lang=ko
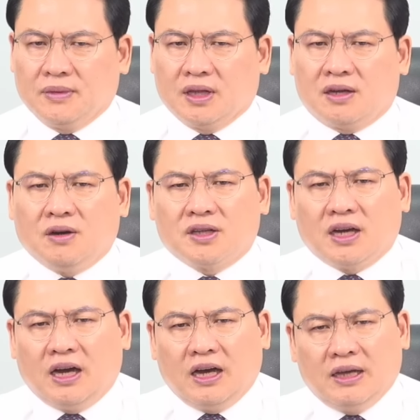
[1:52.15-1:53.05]
예,
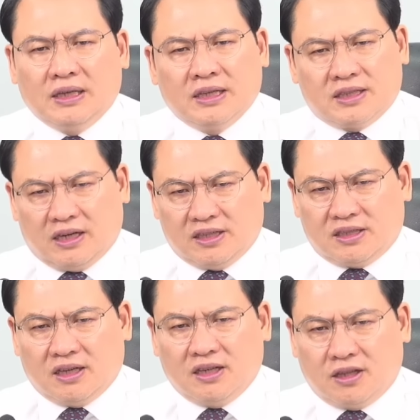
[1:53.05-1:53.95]
거기가
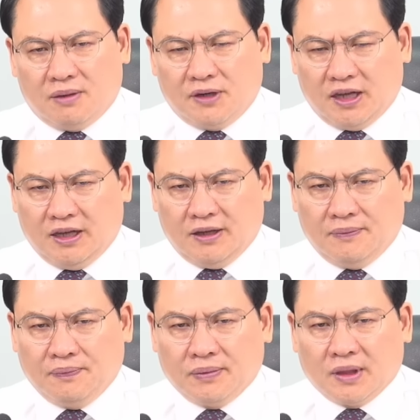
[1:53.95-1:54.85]
장례식장이기 때문에